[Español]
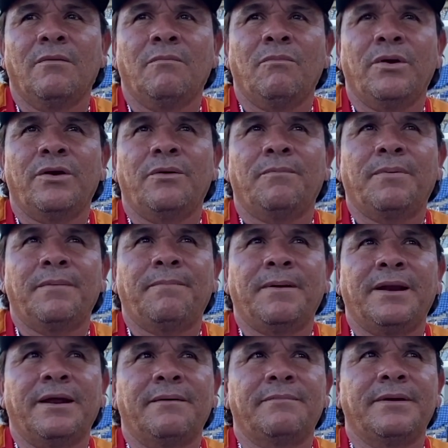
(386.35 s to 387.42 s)
Bueno, pues
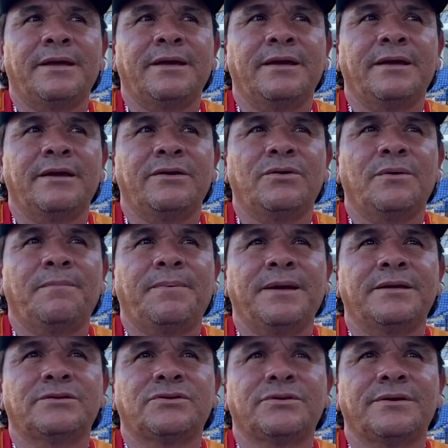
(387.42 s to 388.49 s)
para mí yo
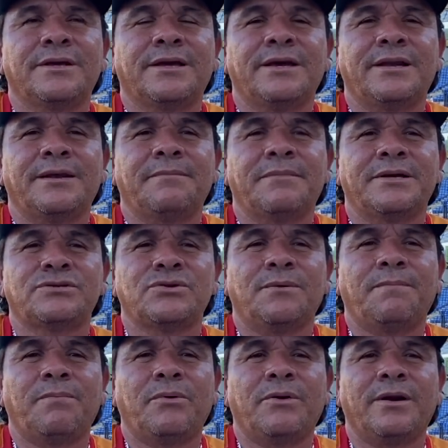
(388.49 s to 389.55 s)
pienso de que Nemesio
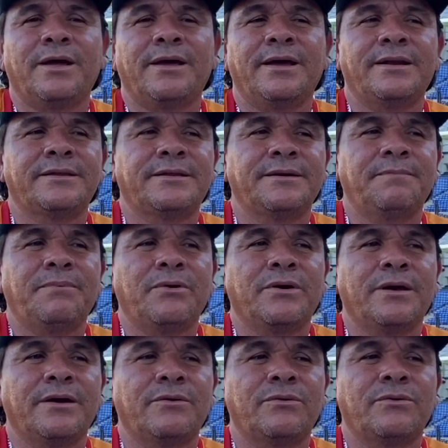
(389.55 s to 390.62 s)
Porra es el tipo
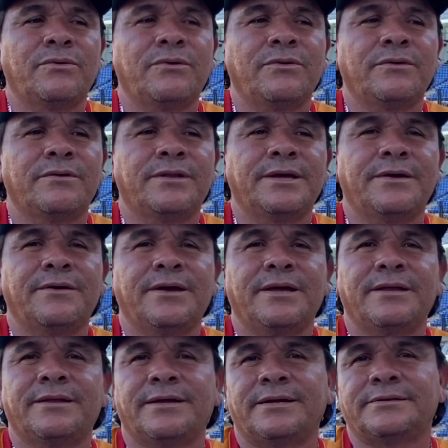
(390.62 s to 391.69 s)
que uno debe
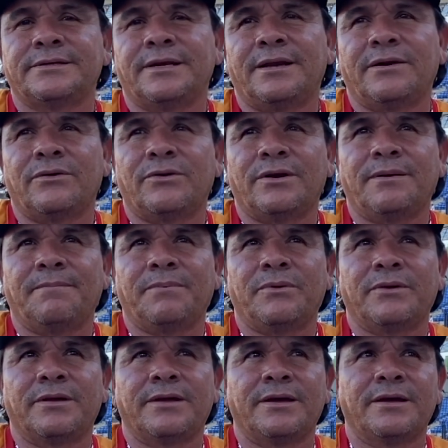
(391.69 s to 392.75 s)
quitarse la gorra
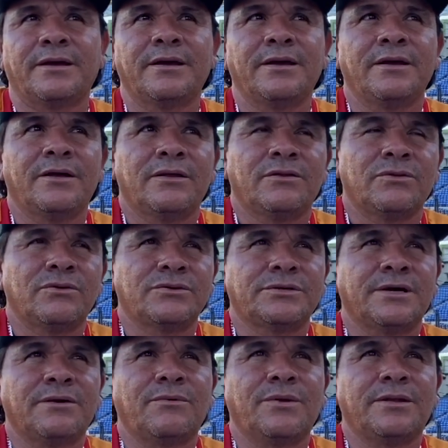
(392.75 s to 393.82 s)
porque no
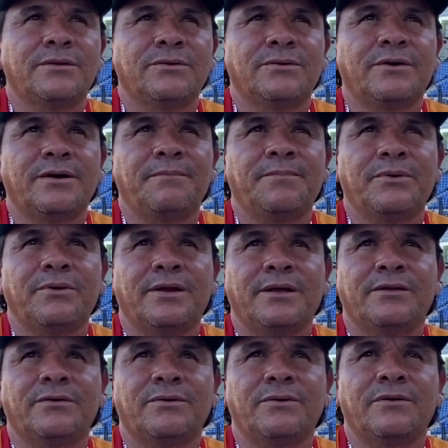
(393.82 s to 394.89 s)
sé cuántos
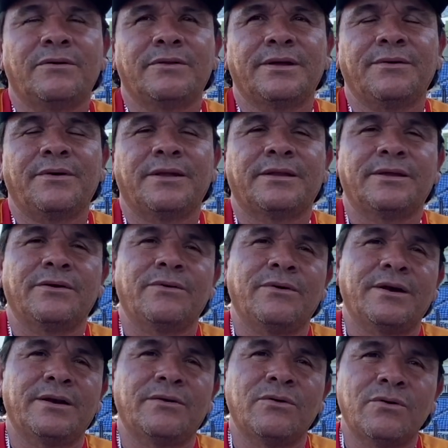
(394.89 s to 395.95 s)
campeonatos de bateo
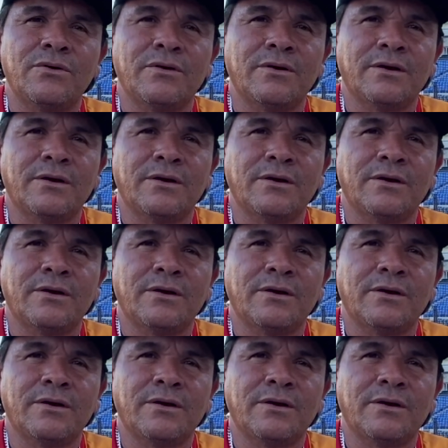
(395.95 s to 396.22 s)
ganó.